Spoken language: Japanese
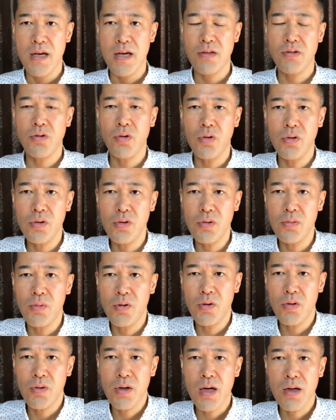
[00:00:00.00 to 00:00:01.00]
そういう
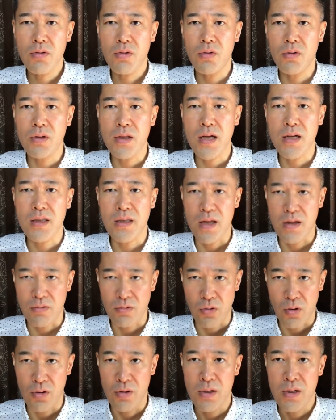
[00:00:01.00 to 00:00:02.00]
ものがこうできていく
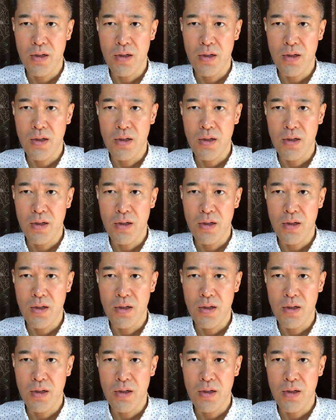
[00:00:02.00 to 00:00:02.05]
と。